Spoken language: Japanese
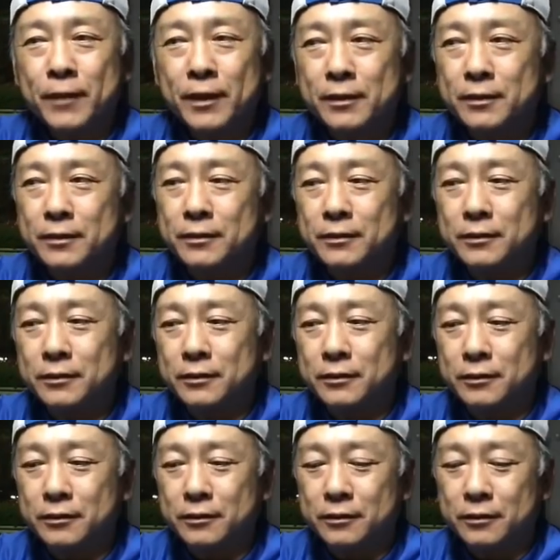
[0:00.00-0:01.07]

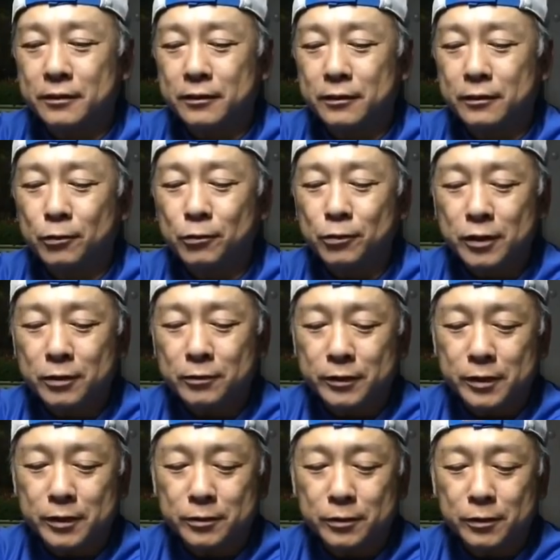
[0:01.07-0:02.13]
で、今回は
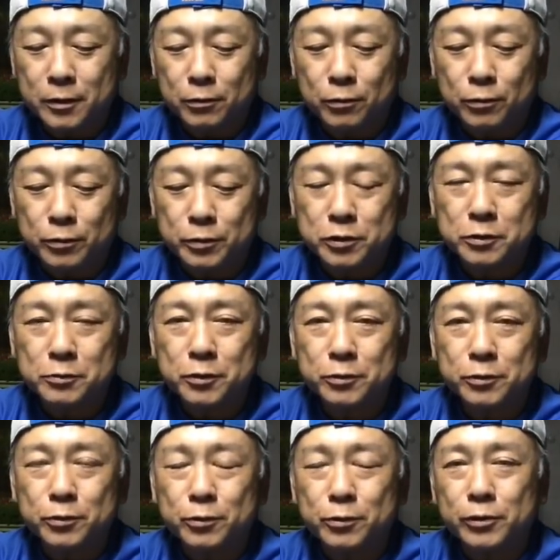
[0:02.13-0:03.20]
ね、結構注目
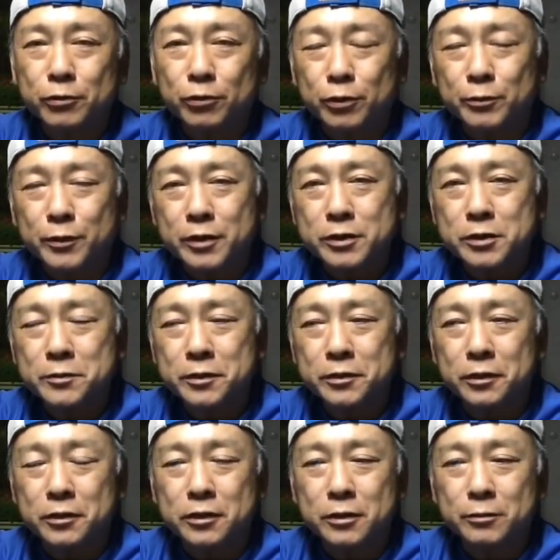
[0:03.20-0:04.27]
の動画とかにも集まっ
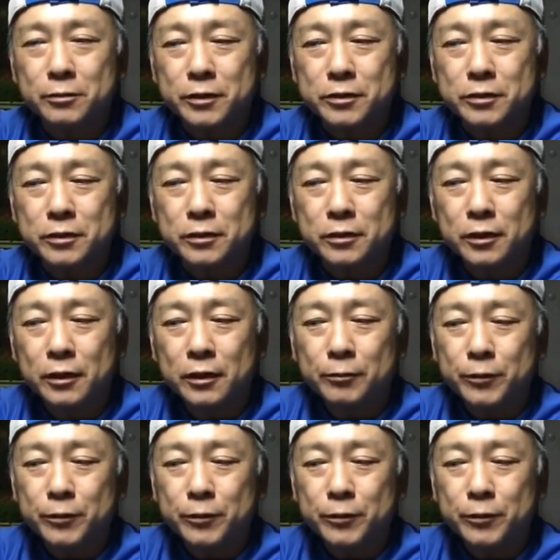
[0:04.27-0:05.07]
てきてまして、